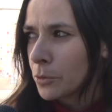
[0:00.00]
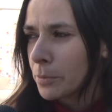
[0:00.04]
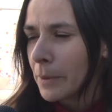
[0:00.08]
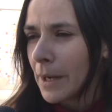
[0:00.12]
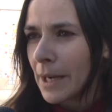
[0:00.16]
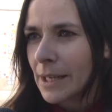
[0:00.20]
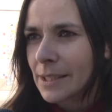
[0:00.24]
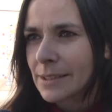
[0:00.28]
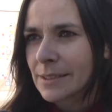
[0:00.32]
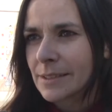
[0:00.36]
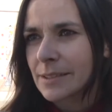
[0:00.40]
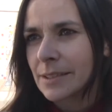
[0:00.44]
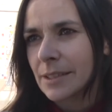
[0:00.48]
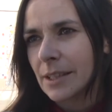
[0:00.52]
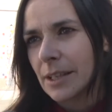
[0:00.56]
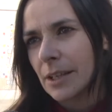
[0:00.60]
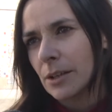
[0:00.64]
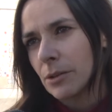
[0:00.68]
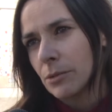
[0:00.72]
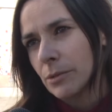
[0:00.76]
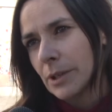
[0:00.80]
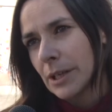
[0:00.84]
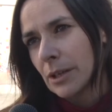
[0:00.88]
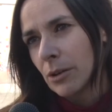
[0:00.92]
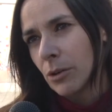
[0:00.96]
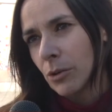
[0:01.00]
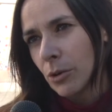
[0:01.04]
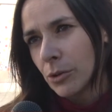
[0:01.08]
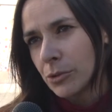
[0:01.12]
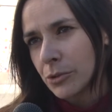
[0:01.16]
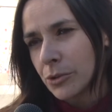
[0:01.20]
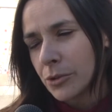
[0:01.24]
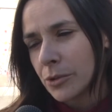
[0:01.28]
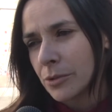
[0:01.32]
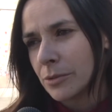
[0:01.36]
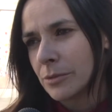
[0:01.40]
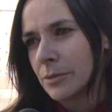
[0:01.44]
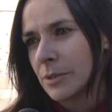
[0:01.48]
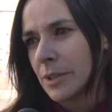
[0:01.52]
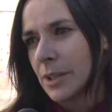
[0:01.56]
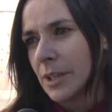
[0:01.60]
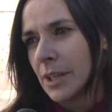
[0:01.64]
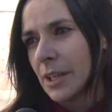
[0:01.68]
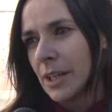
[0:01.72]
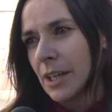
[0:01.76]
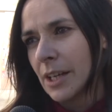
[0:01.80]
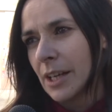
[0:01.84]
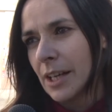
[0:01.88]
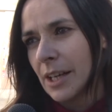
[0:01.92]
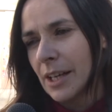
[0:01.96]
Act é um encontro uh,
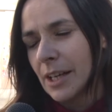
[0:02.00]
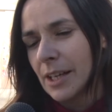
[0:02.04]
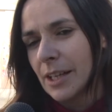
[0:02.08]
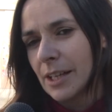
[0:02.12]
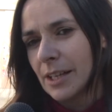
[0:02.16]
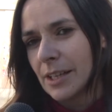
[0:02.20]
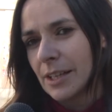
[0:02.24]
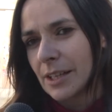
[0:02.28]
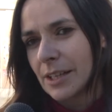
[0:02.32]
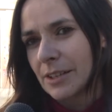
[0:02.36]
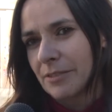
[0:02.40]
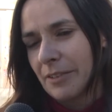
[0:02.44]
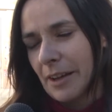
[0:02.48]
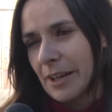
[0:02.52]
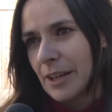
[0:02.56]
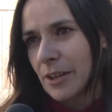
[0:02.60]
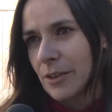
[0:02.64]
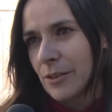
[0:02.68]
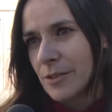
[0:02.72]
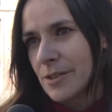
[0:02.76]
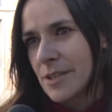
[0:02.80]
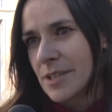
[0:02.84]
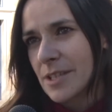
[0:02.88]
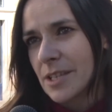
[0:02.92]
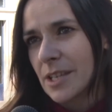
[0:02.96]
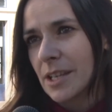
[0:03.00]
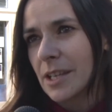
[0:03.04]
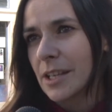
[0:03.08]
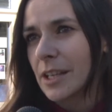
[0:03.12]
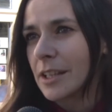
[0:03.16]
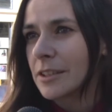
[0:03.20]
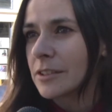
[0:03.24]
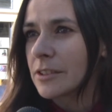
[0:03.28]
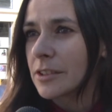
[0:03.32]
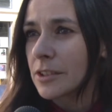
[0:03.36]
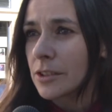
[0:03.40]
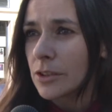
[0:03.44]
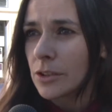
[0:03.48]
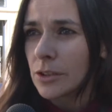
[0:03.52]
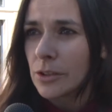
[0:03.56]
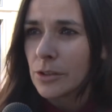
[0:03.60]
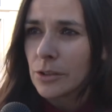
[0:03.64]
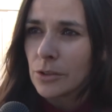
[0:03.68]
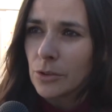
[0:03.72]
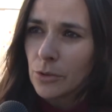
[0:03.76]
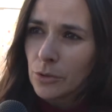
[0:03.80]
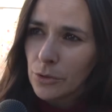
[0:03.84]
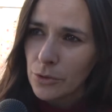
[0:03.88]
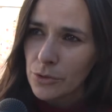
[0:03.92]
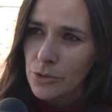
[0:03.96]
que vai acontecer entre
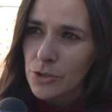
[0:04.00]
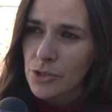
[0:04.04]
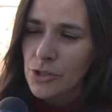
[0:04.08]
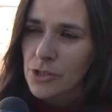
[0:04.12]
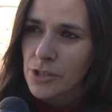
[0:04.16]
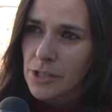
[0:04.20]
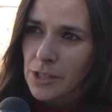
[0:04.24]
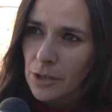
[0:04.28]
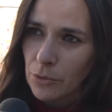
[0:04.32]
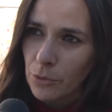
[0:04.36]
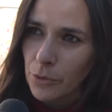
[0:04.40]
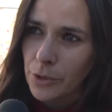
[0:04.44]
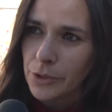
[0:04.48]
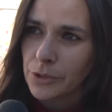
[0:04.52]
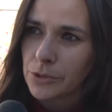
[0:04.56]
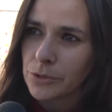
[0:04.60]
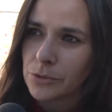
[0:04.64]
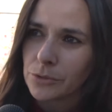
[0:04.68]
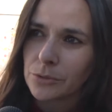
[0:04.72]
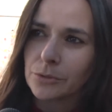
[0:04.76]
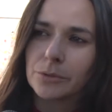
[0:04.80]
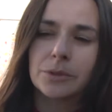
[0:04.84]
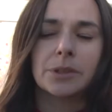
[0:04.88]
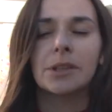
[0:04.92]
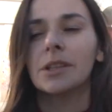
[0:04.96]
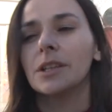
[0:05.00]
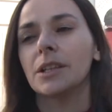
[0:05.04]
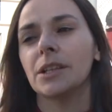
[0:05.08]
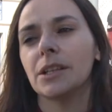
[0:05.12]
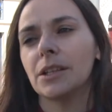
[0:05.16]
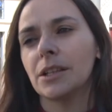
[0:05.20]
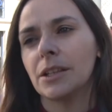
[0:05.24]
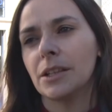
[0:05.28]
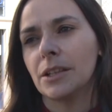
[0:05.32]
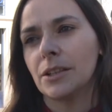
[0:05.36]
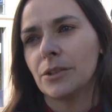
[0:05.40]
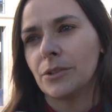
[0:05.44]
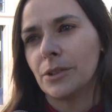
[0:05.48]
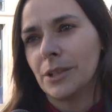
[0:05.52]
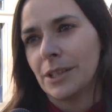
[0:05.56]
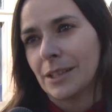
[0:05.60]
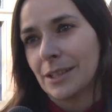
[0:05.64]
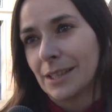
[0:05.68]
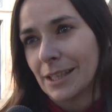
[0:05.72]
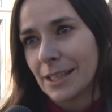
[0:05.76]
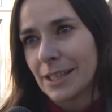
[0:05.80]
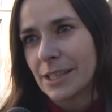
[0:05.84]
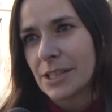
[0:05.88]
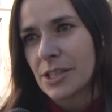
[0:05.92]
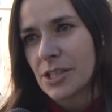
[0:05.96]
hoje, dia 8 e dia
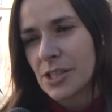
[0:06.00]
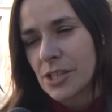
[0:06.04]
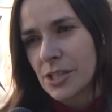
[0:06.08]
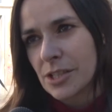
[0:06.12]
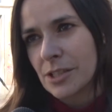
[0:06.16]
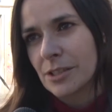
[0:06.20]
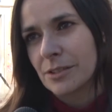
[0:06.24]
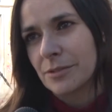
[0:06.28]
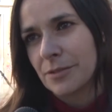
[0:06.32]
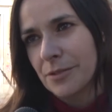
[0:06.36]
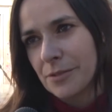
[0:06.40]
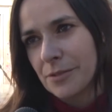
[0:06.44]
10 de